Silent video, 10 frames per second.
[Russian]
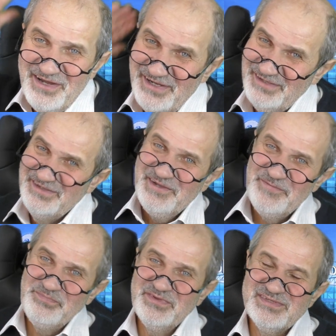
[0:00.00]
А,
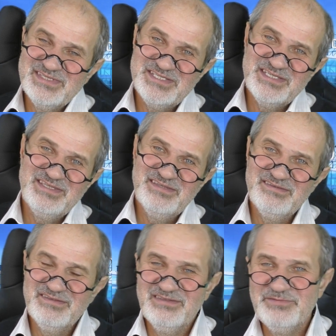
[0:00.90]
значит,
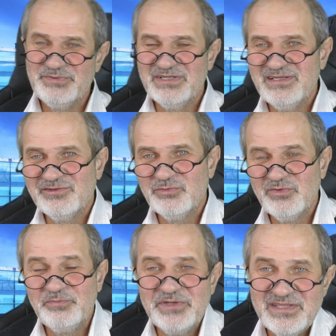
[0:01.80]
не продал, думаю,
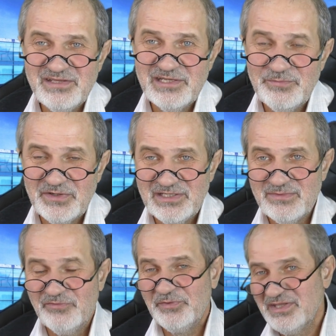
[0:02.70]
в понедельник продам,
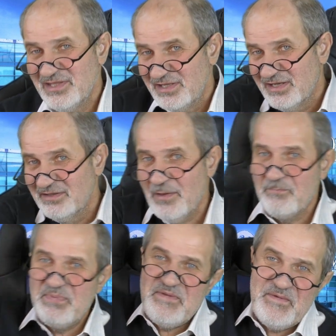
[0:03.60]
а в понедельник она
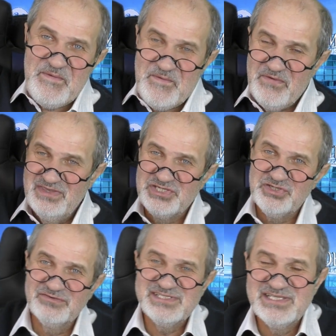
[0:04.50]
биш,
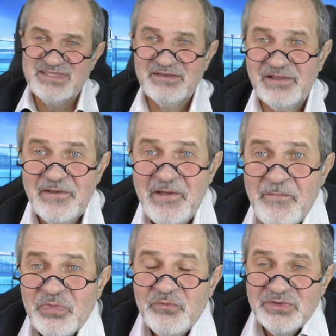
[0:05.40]
еще взлетела.
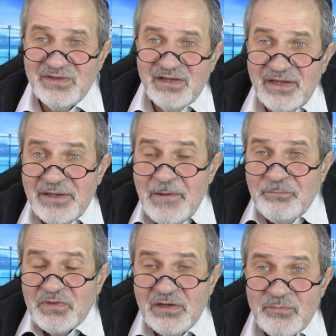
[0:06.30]
Вот такая
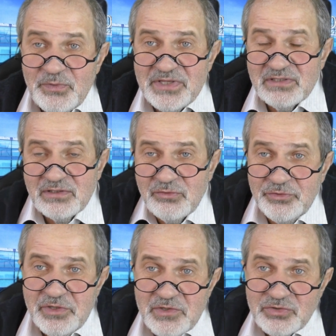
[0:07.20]
компания,
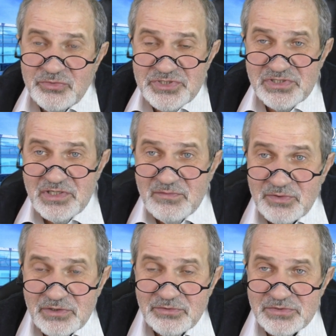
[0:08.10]
такой точный
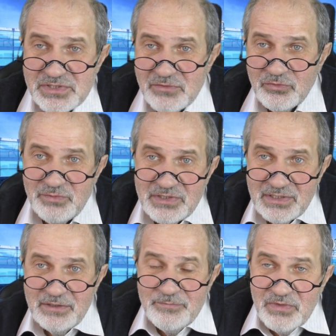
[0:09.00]
прогноз у
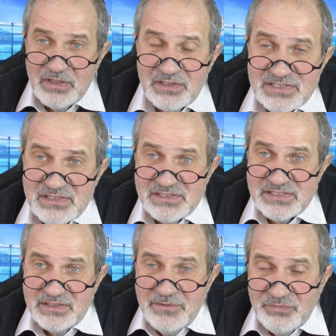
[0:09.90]
меня
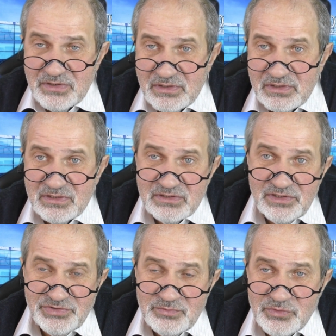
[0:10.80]
оказался. Э,
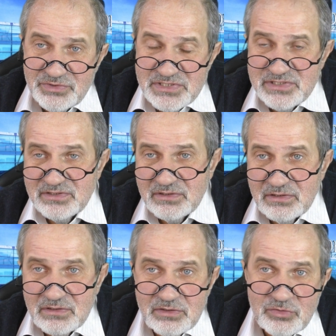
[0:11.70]
Tata Motors –
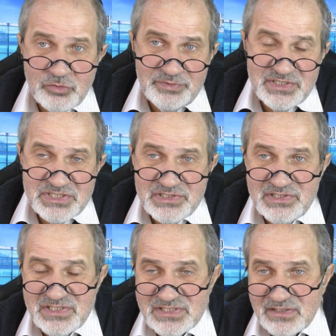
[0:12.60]
это крупнейшая
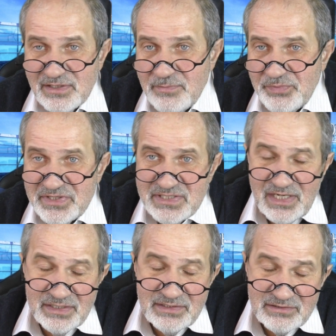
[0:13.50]
индийская компания,
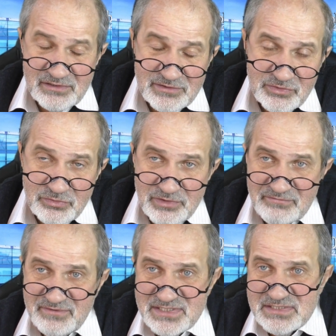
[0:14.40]
она толкнула
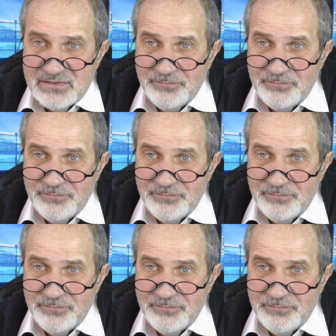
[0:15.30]
весь